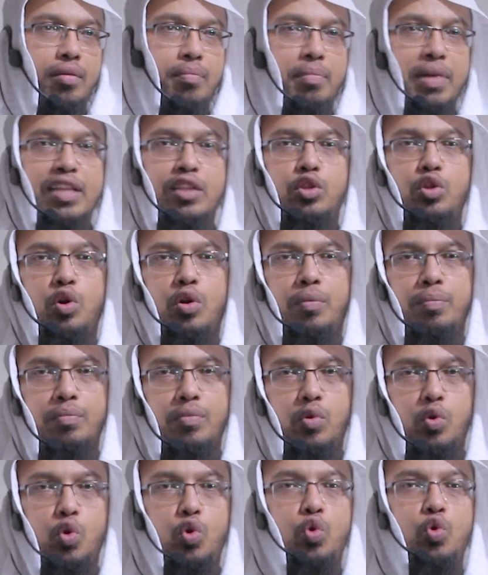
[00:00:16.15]
মাধ্যম
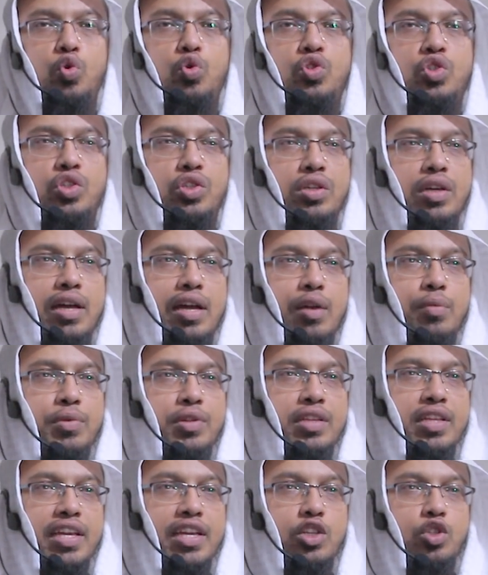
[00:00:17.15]
অরুজ
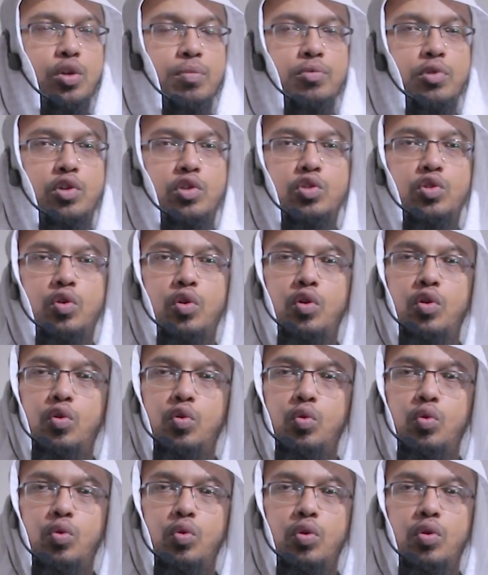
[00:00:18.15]
আরবিতে শব্দের অর্থ হল
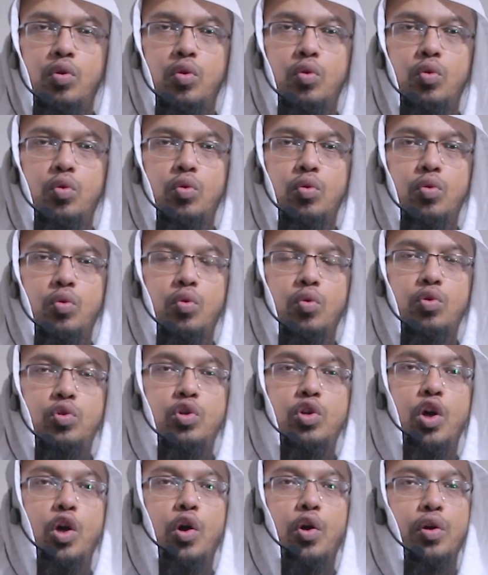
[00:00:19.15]

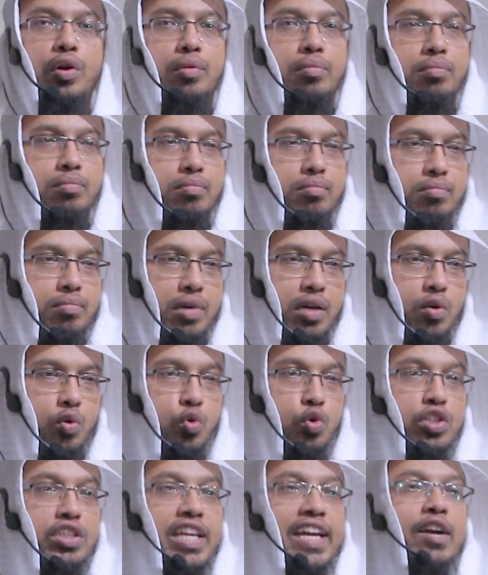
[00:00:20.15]
উড্ডয়ন বা
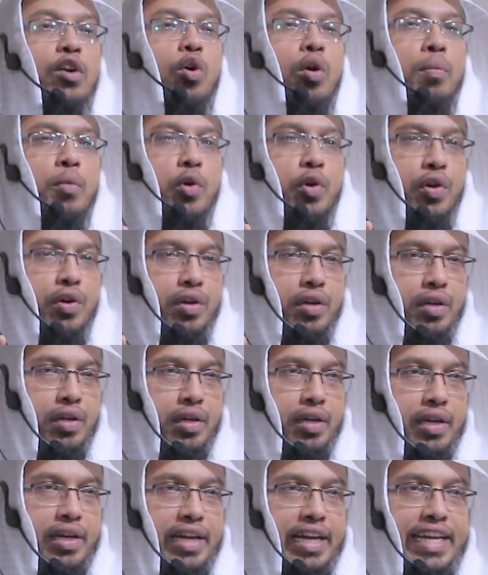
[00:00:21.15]
ঊর্ধ্বে গমন
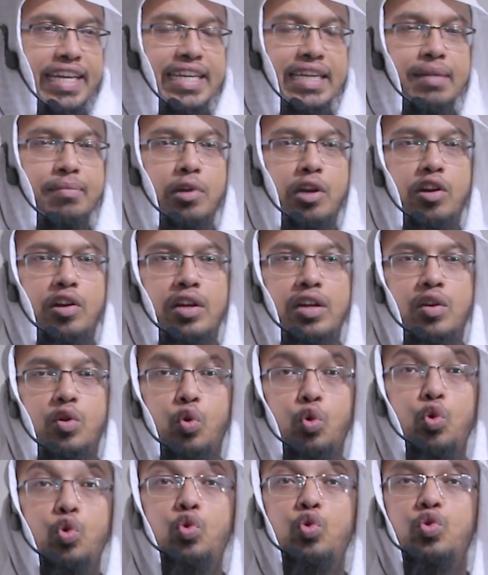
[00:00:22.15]
এটাকে বলা হয়
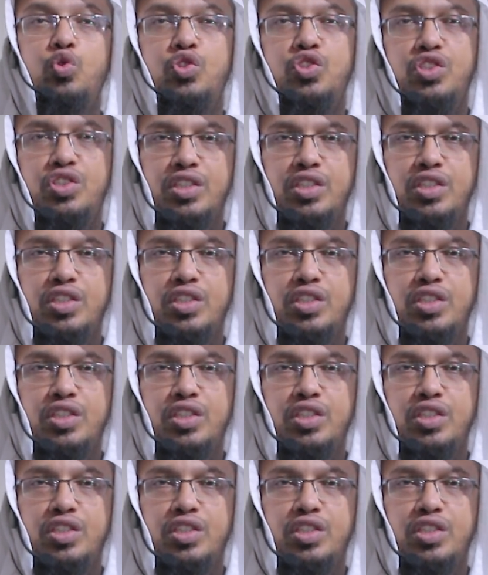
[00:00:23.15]
অরুজ